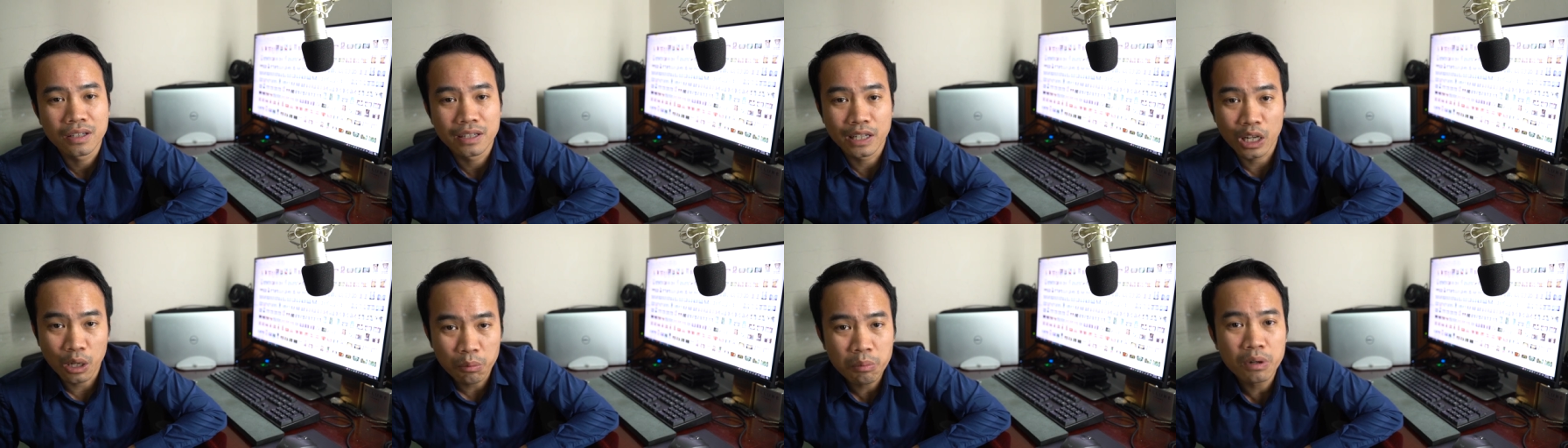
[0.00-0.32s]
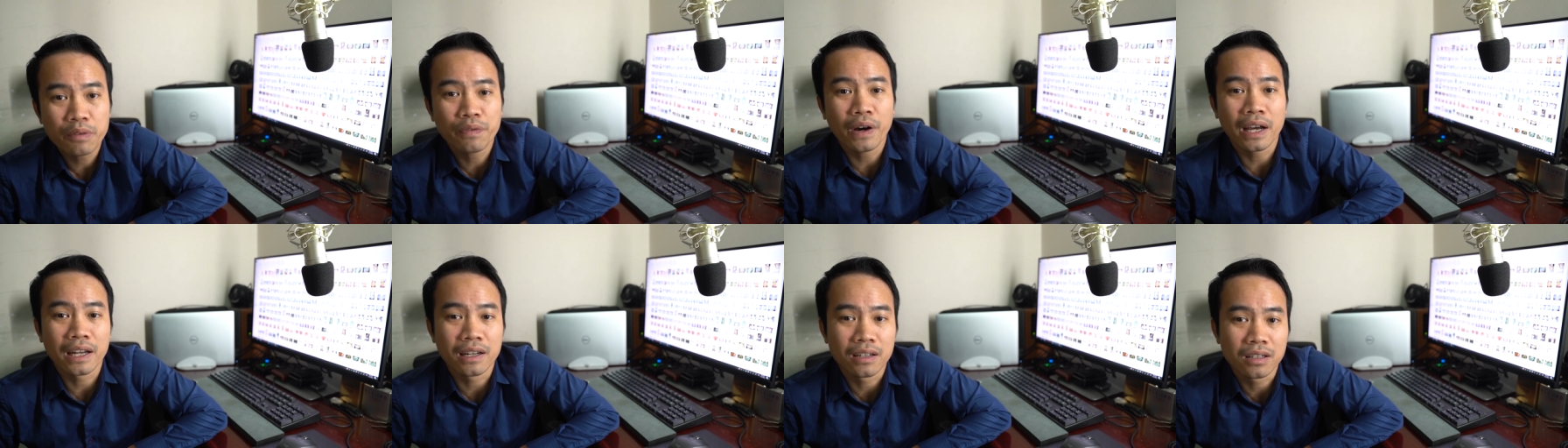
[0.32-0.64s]
nếu
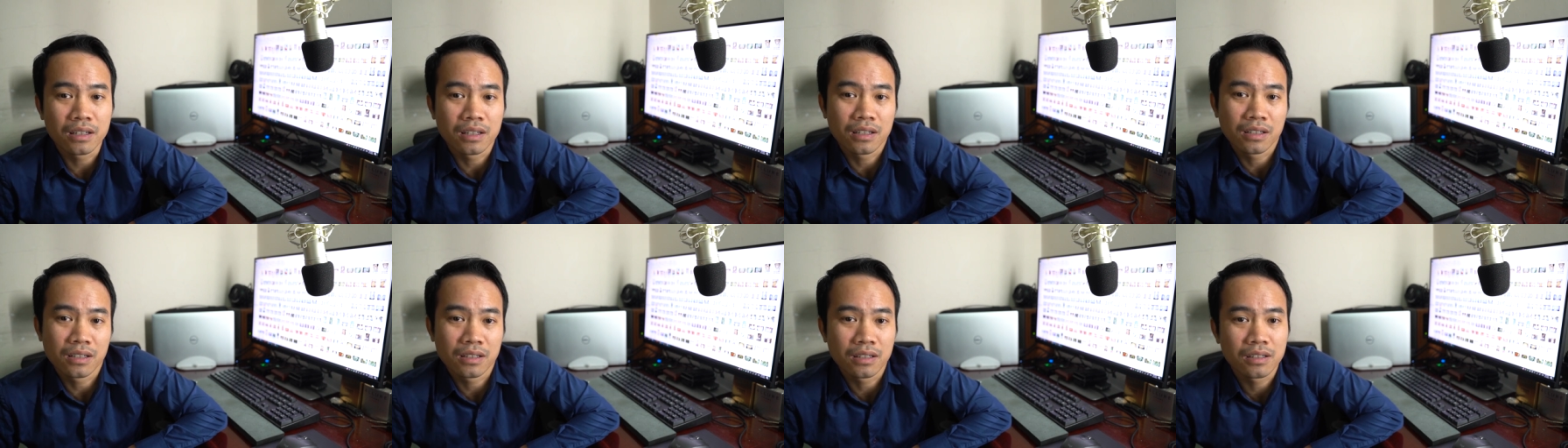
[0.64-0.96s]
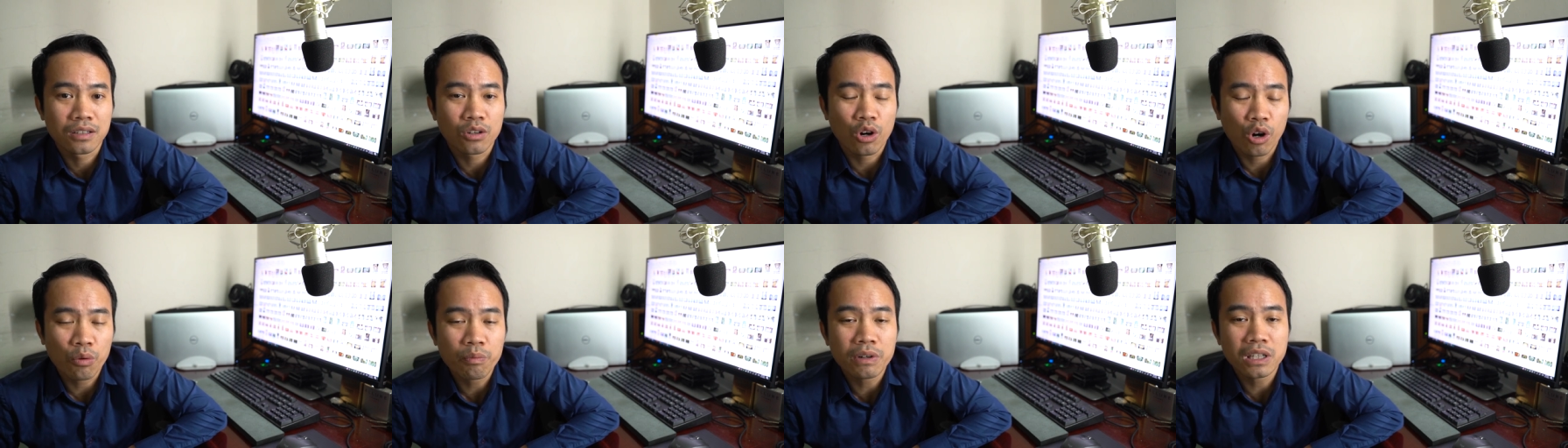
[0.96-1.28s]
mà phải
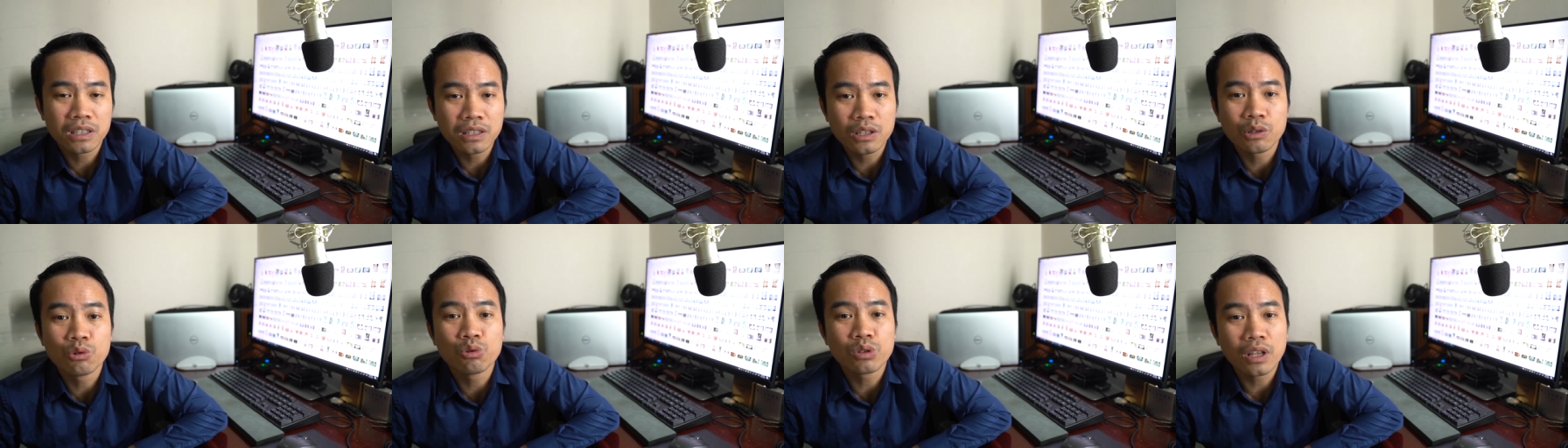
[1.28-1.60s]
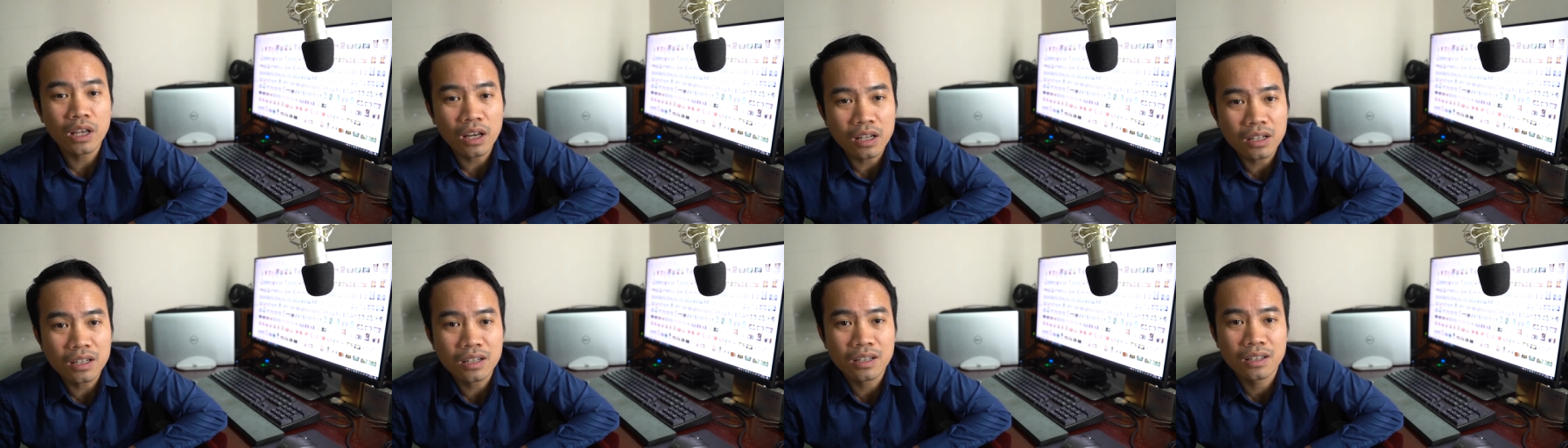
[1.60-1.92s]
có một sự ưu
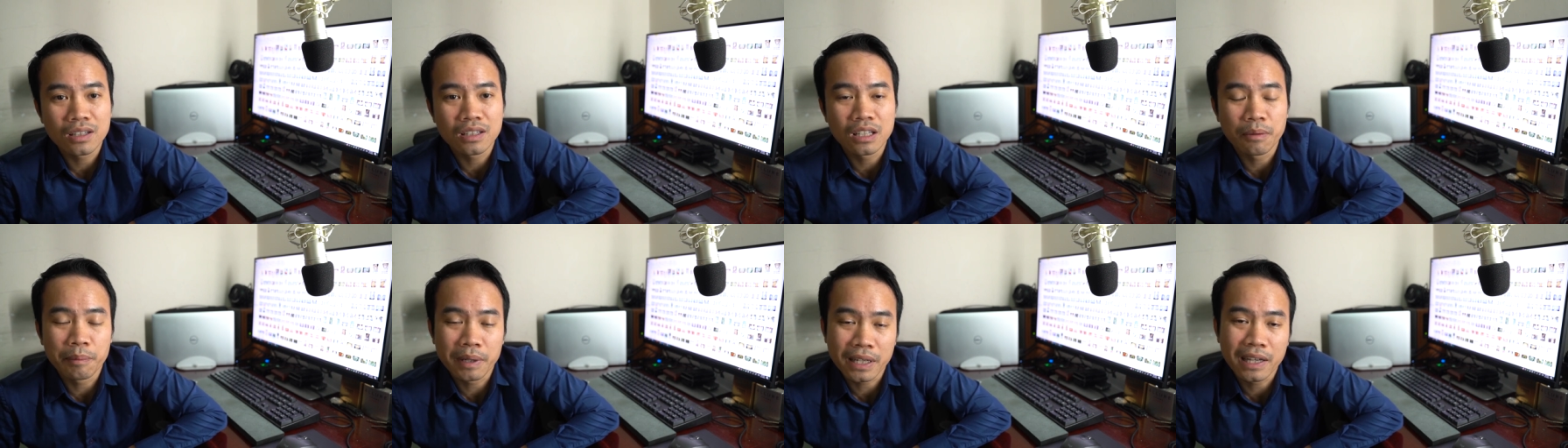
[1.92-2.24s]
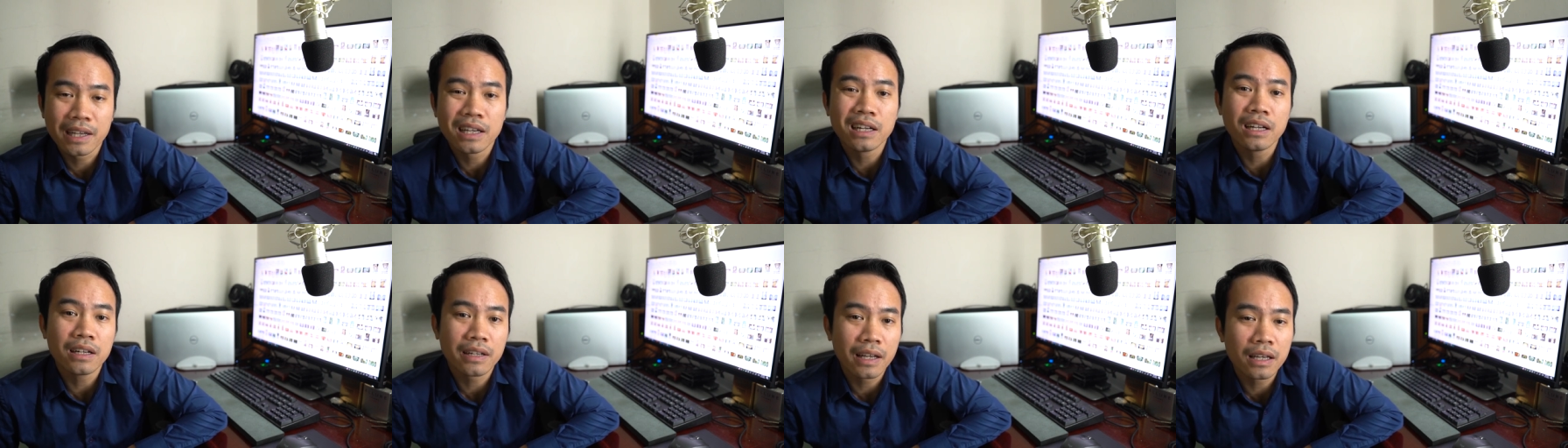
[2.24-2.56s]
tiên ấy, thì mình
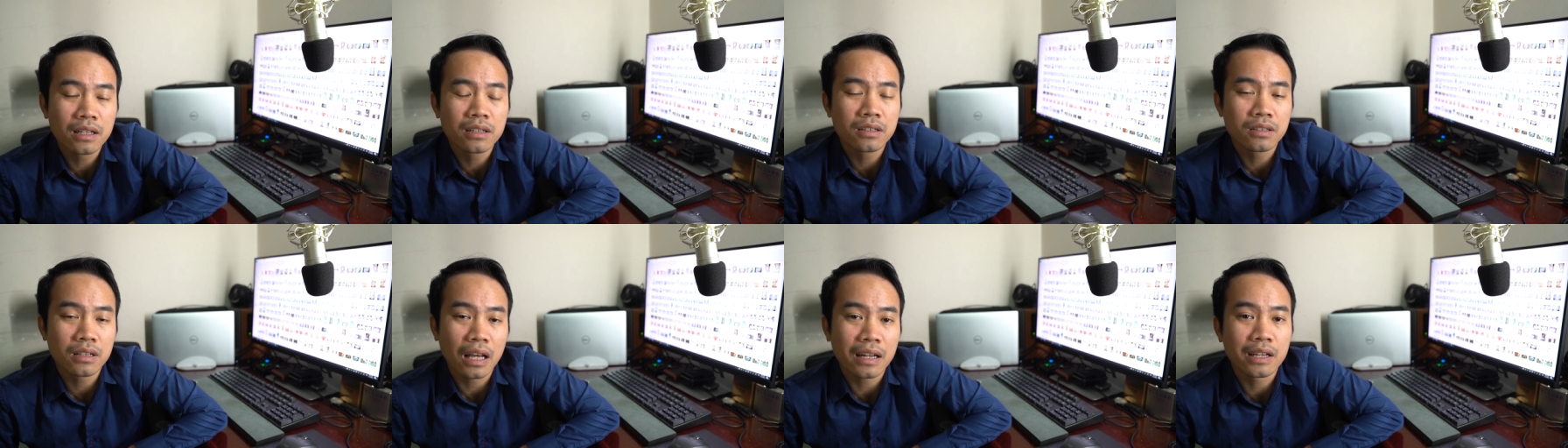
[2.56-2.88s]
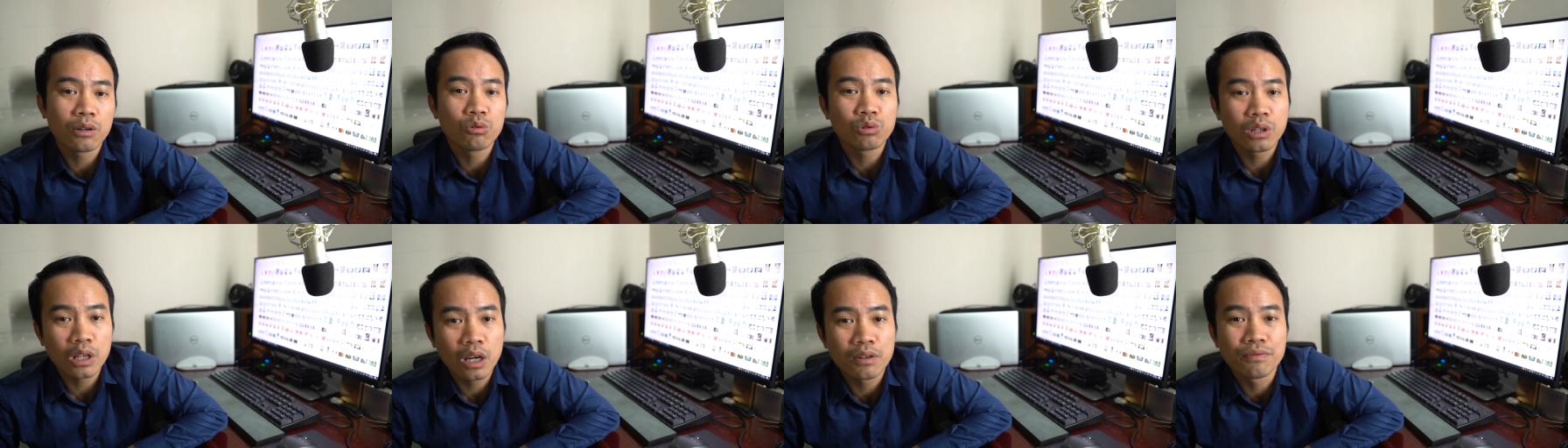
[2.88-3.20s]
nghĩ là nên
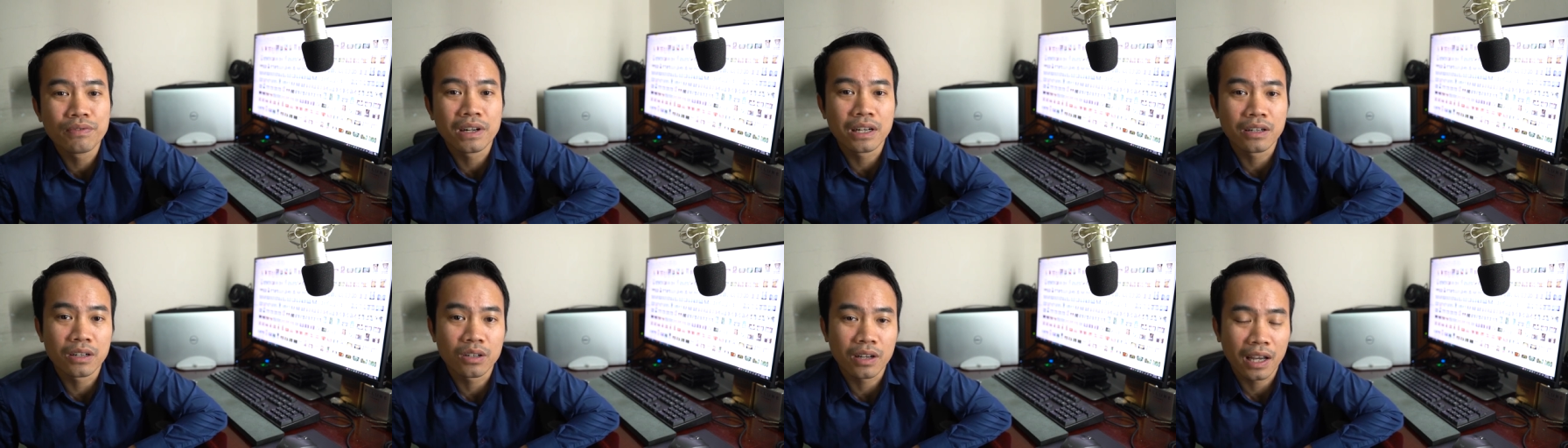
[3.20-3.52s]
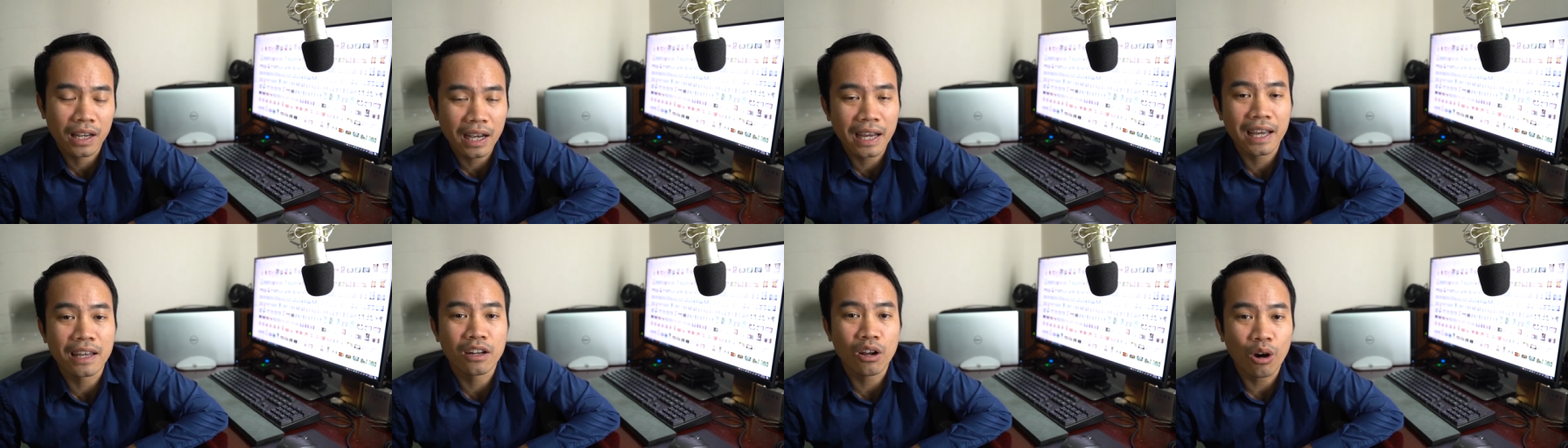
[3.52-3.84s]
đặt ưu tiên vào
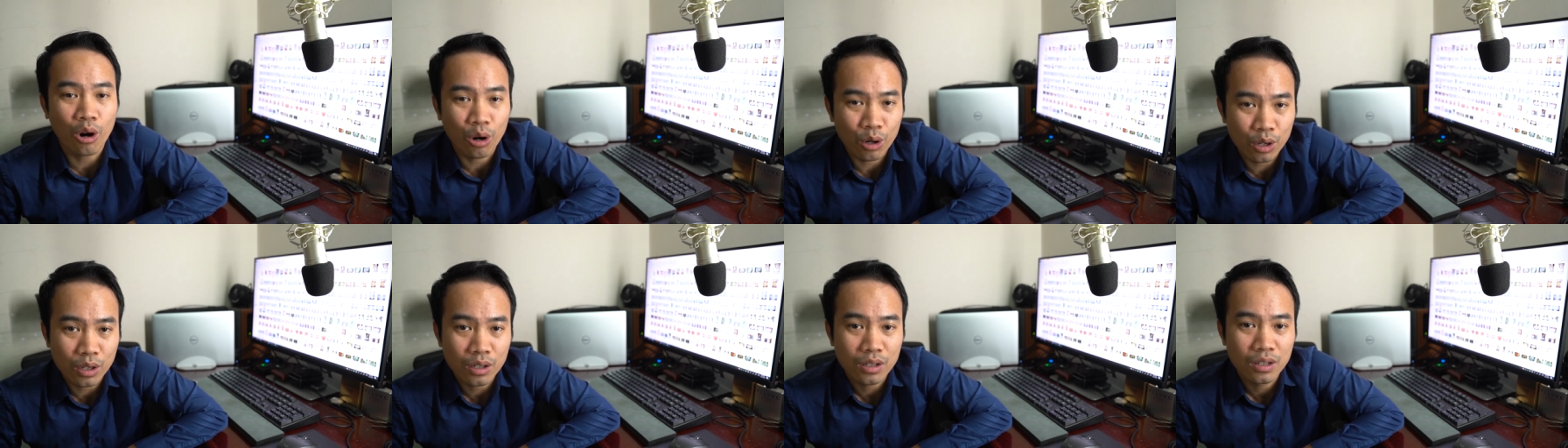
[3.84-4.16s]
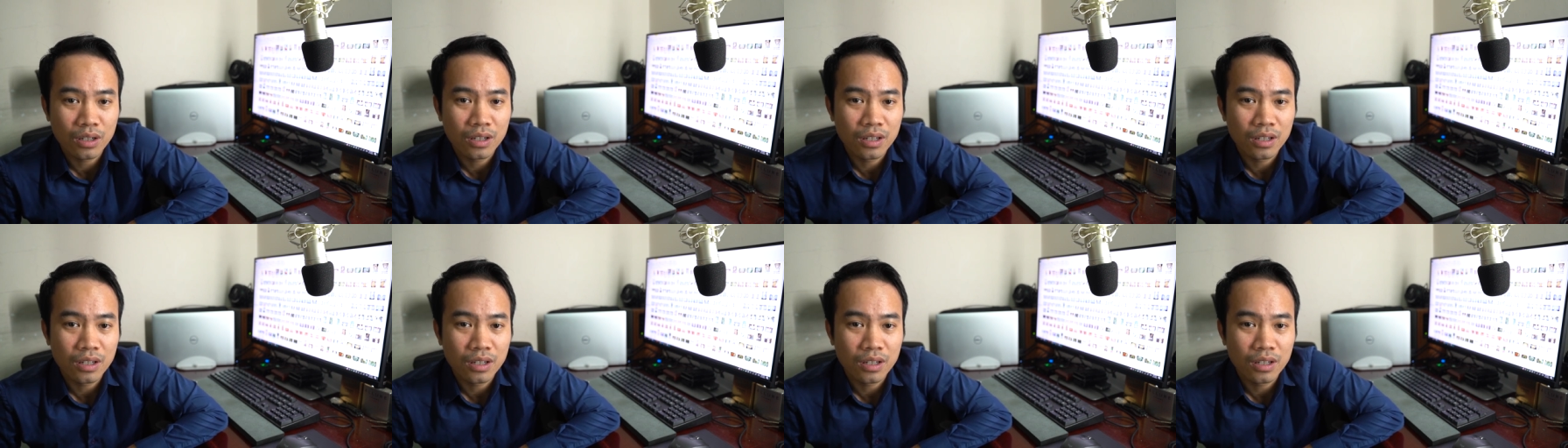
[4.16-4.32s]
cái ngày ăn hỏi